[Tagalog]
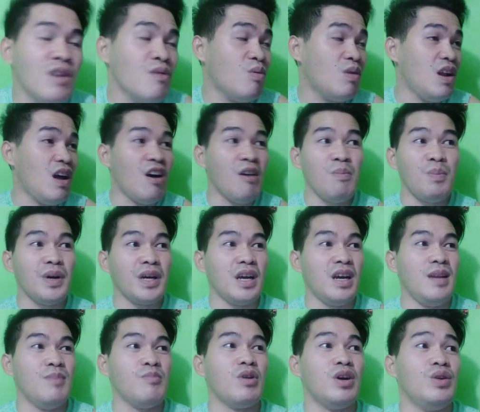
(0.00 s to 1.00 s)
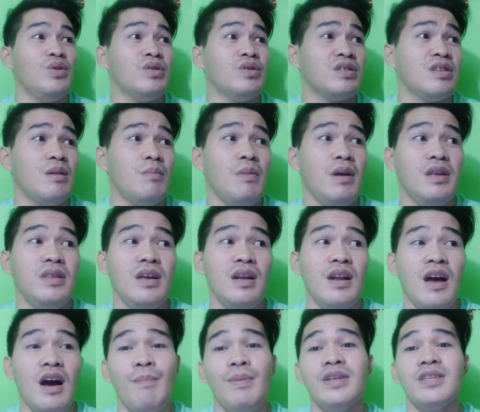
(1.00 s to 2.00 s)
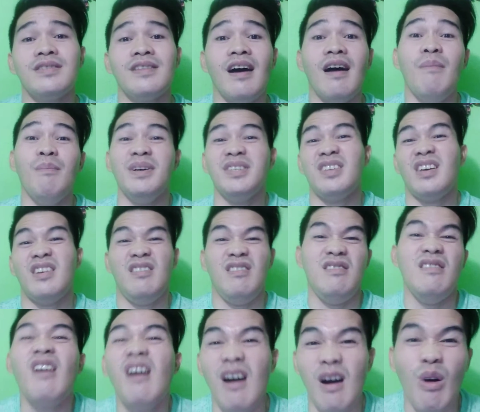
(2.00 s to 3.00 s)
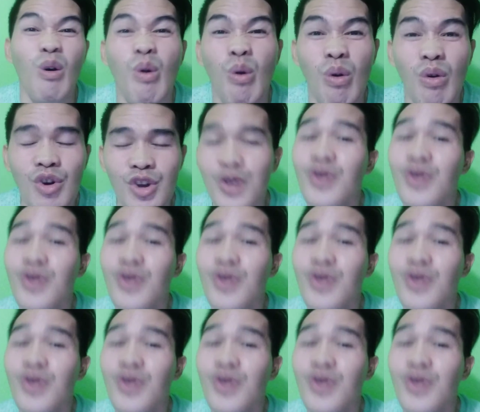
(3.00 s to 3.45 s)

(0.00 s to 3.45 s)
Wala akong pakialam kung anong sasabihin nila basta masaya ako.